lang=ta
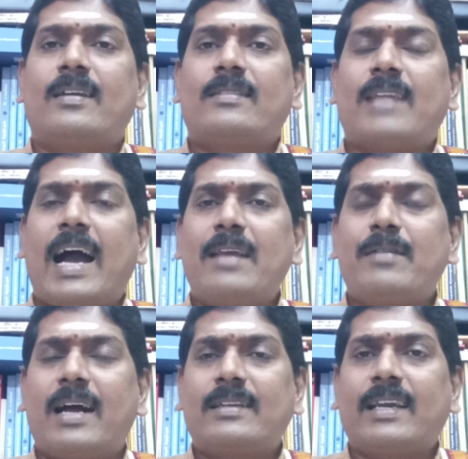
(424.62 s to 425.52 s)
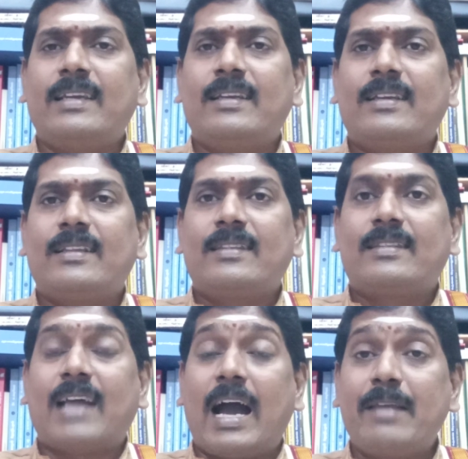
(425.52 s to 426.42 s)
தாய் நாட்டை
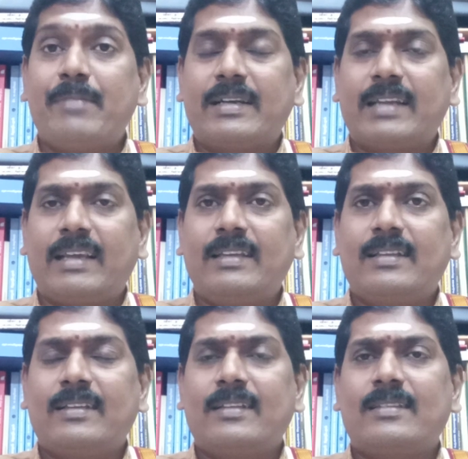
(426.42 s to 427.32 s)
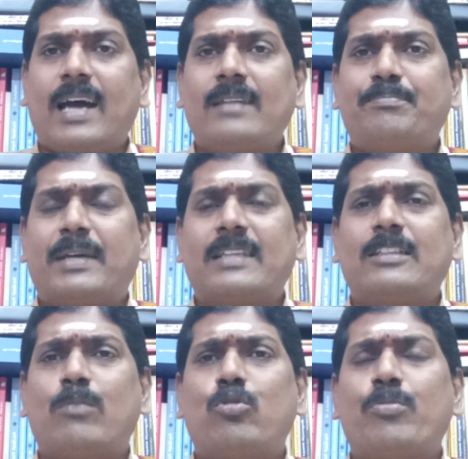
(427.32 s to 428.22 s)
தாய் மண்ணை தான்
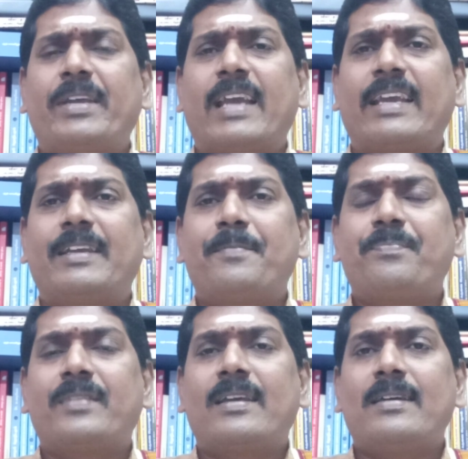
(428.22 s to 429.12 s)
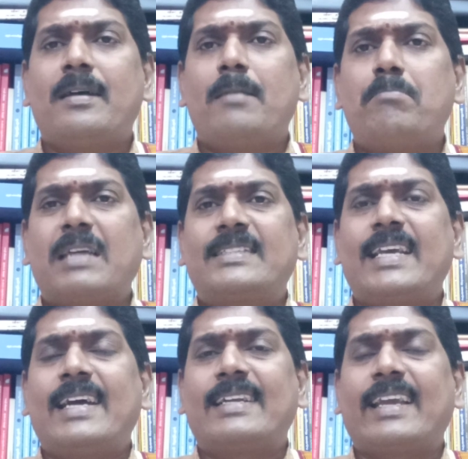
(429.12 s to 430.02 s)
பிறந்த பூமியை பச்சை
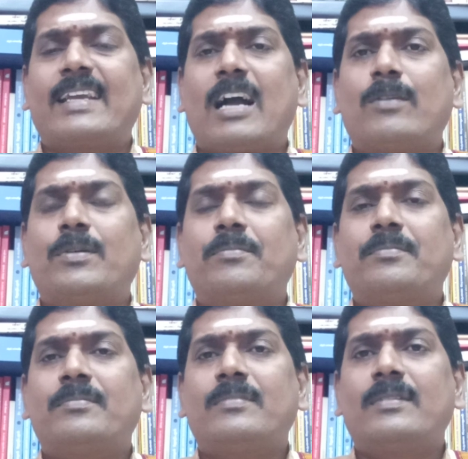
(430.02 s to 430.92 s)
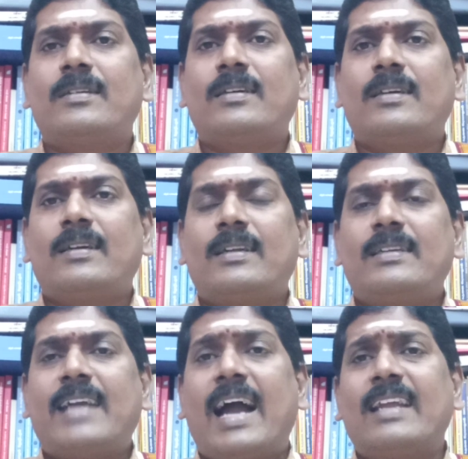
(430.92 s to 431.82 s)
அட்டைக்காகவும்
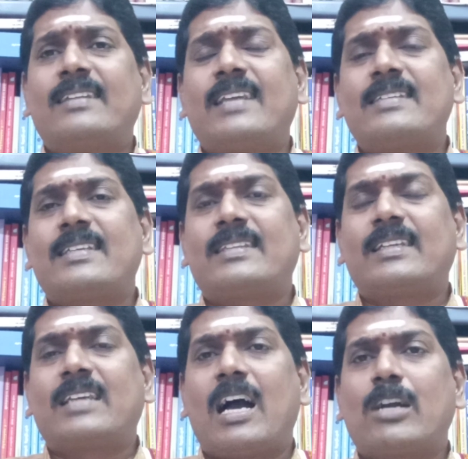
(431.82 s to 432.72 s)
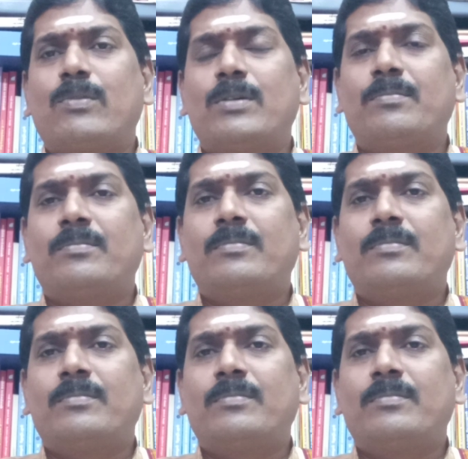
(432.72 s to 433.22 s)
டாலர் தேசத்திற்காகவும்